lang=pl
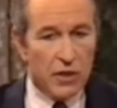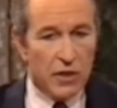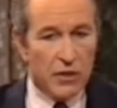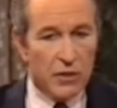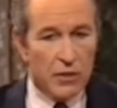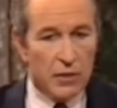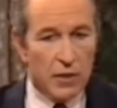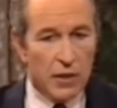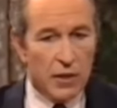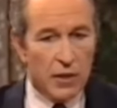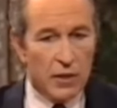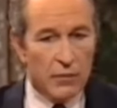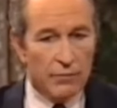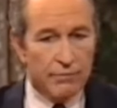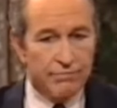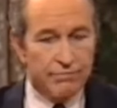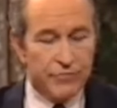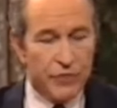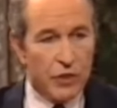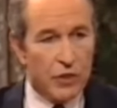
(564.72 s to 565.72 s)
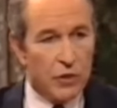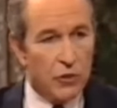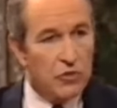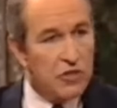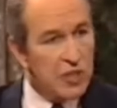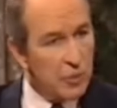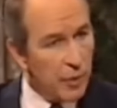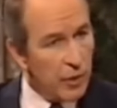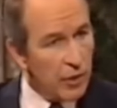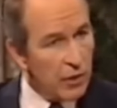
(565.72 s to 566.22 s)
Nie pomyślał Pan,
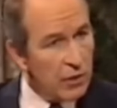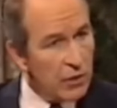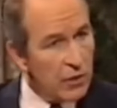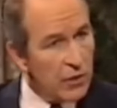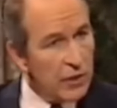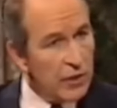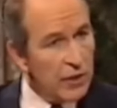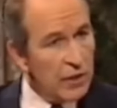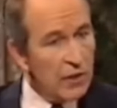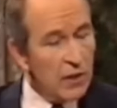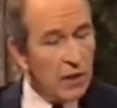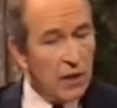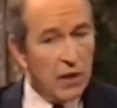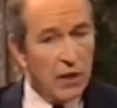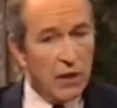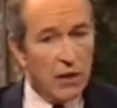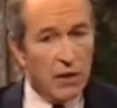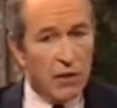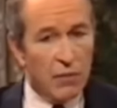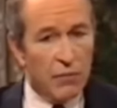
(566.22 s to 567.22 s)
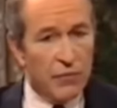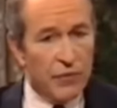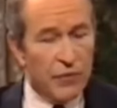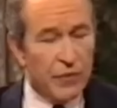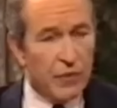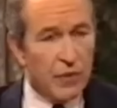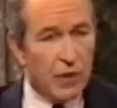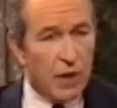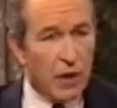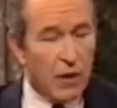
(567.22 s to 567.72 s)
czy mogę mu
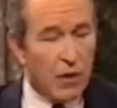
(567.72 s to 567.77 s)
zaufać?